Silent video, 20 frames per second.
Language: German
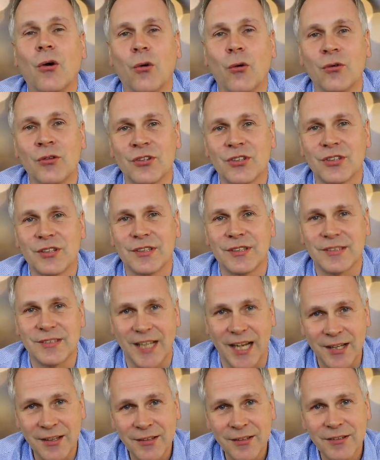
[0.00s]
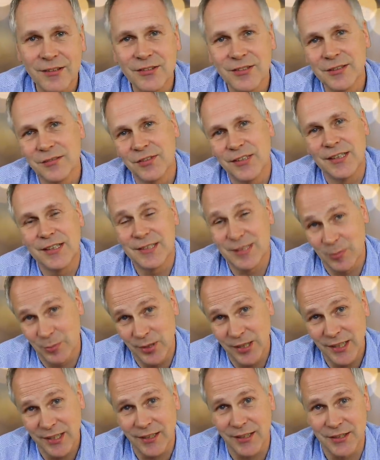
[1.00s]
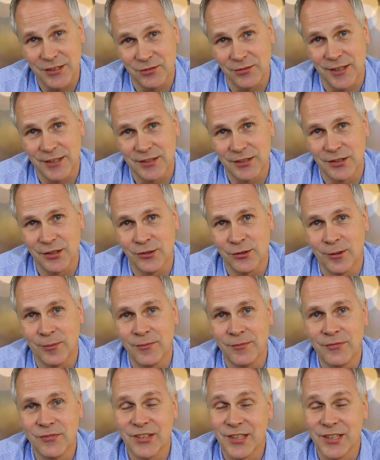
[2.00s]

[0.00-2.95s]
und dann die WLTP-Reichweite genommen,